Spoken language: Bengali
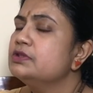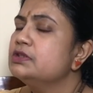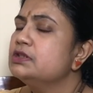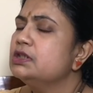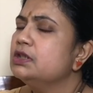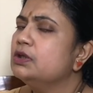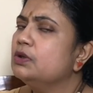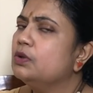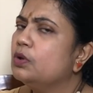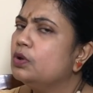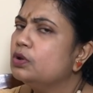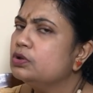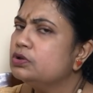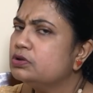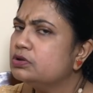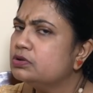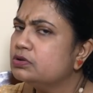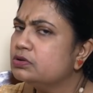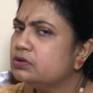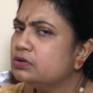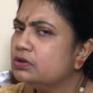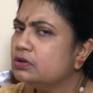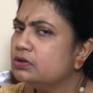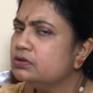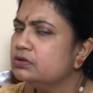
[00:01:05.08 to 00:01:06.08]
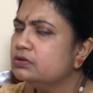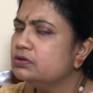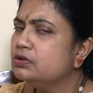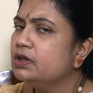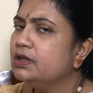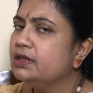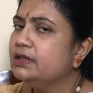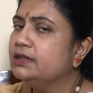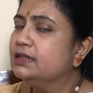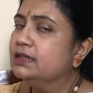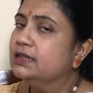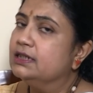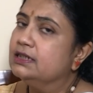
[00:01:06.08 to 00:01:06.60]
হচ্ছে অত্যন্ত
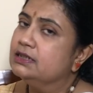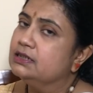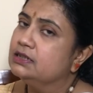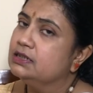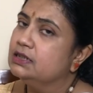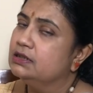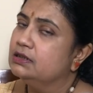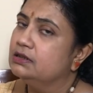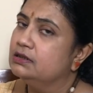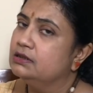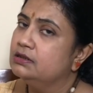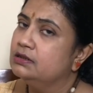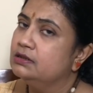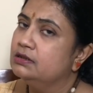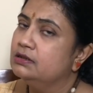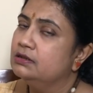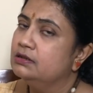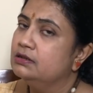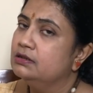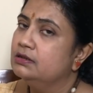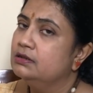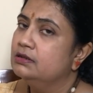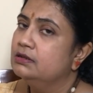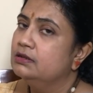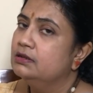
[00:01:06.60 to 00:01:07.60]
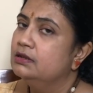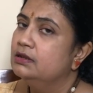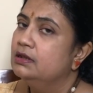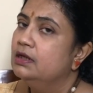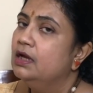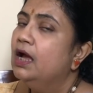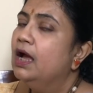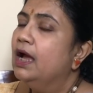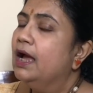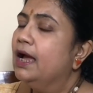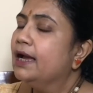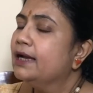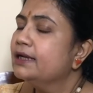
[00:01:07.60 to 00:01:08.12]
ইন্টেলিজেন্ট
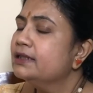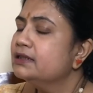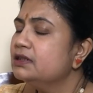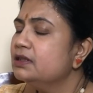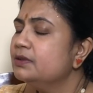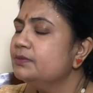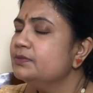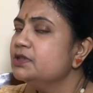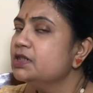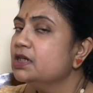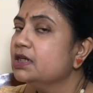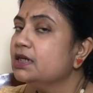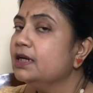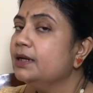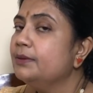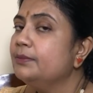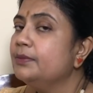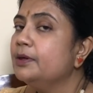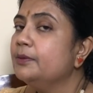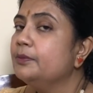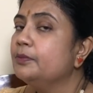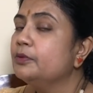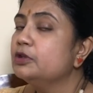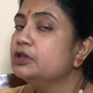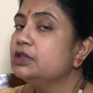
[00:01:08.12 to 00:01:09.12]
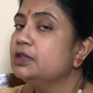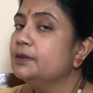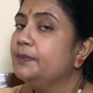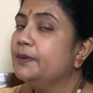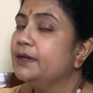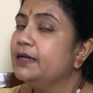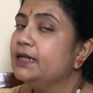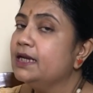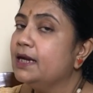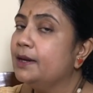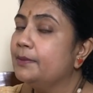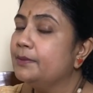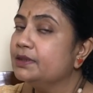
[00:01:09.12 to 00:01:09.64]
একদম যাকে আমরা বলতে
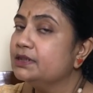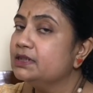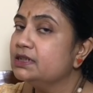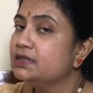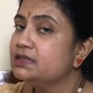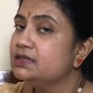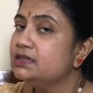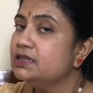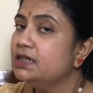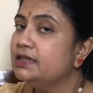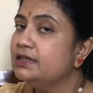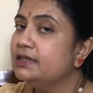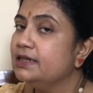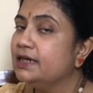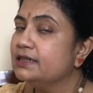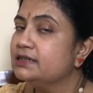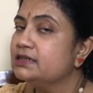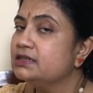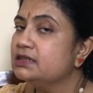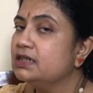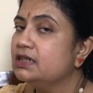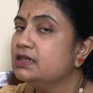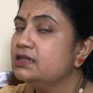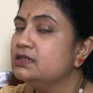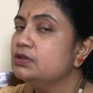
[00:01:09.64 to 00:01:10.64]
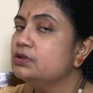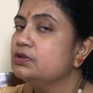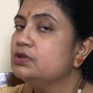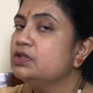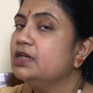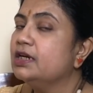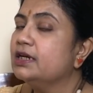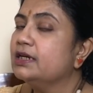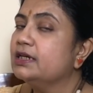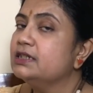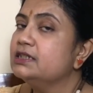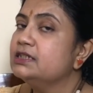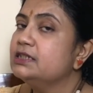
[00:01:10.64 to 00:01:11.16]
পারি আমাদের যে ন্যাচারাল
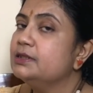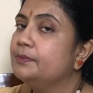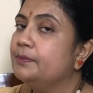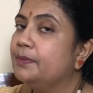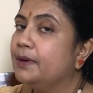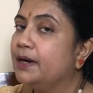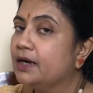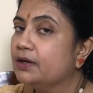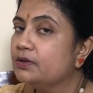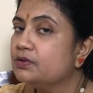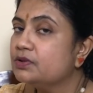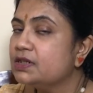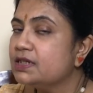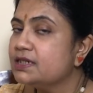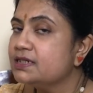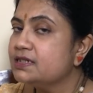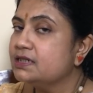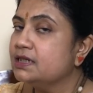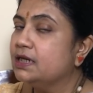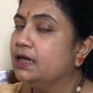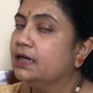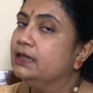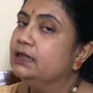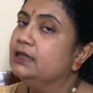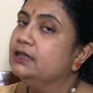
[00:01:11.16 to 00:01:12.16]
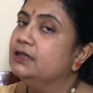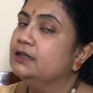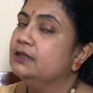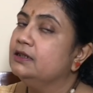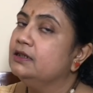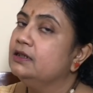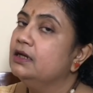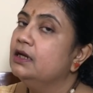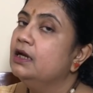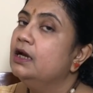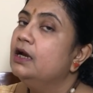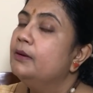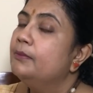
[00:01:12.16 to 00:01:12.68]
জুডিয়াকে যে বারোটা সাইন
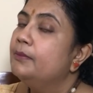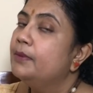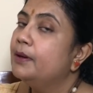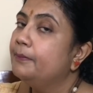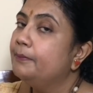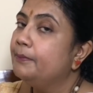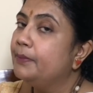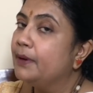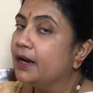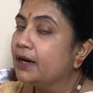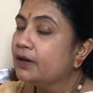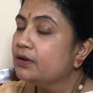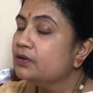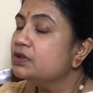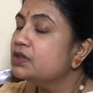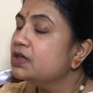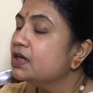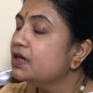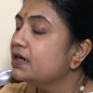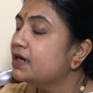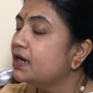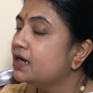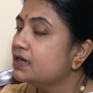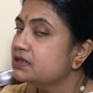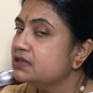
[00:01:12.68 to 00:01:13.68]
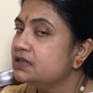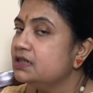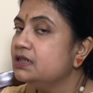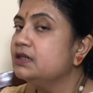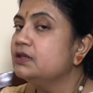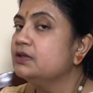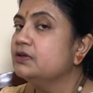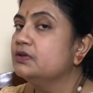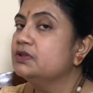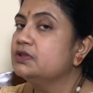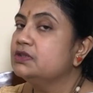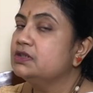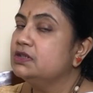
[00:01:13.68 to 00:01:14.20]
বা বারোটা রাশি
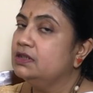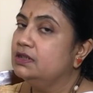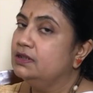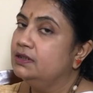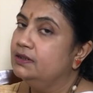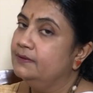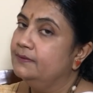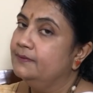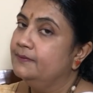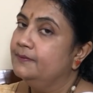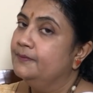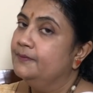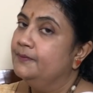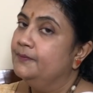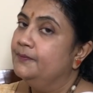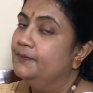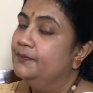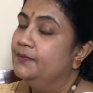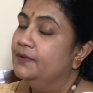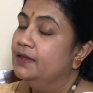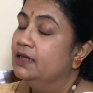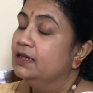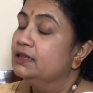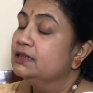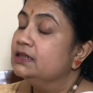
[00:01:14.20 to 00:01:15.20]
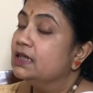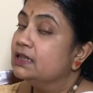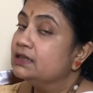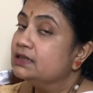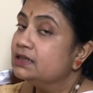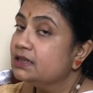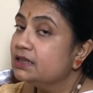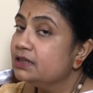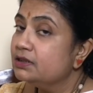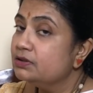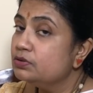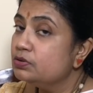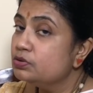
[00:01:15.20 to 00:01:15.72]
রয়েছে
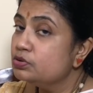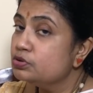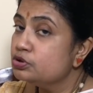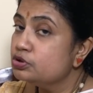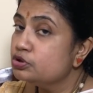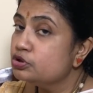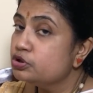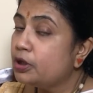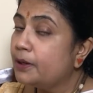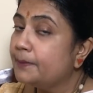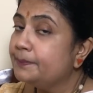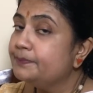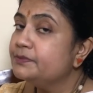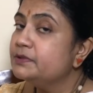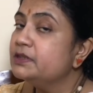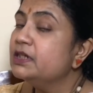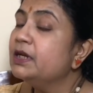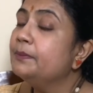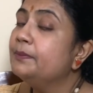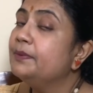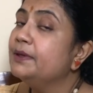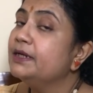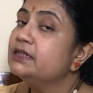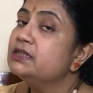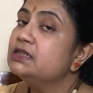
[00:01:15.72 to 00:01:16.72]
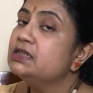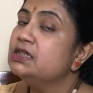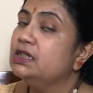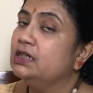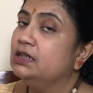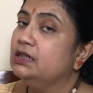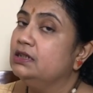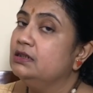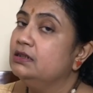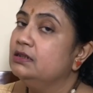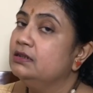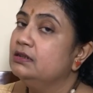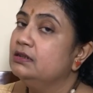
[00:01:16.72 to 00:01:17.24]
তাতে কিন্তু সবচেয়ে বেশি